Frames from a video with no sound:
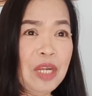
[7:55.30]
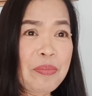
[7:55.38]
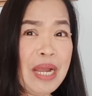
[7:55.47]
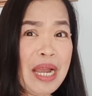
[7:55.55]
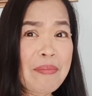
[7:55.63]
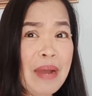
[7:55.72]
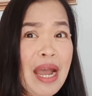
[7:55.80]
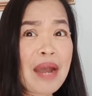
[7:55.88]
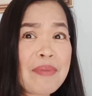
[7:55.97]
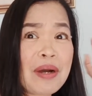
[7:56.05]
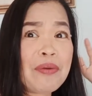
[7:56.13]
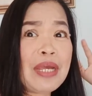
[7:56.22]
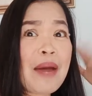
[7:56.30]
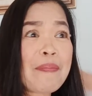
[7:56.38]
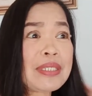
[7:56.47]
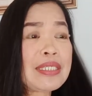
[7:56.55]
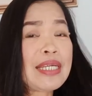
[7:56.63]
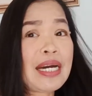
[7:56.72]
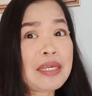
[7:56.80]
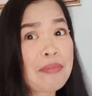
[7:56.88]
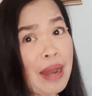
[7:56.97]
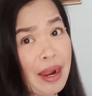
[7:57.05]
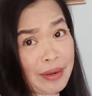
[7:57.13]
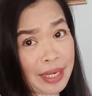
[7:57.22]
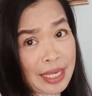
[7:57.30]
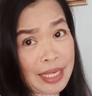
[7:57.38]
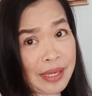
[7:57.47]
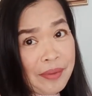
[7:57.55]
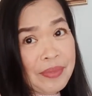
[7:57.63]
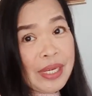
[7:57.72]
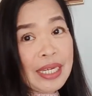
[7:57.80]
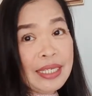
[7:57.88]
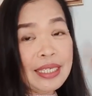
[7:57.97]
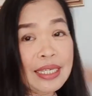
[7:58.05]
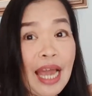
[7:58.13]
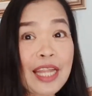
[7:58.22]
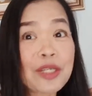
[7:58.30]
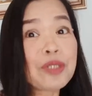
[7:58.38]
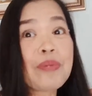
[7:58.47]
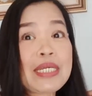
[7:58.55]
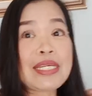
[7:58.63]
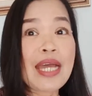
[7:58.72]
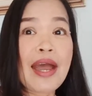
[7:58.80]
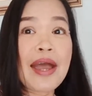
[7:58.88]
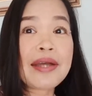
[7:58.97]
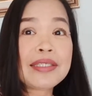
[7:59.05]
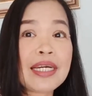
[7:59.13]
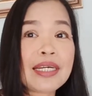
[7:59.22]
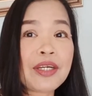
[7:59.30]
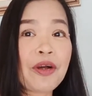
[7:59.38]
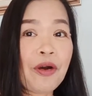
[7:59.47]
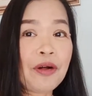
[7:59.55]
ano pa nga ba? Habang wala pa si Daddy Barry, naglalaro pa siya ng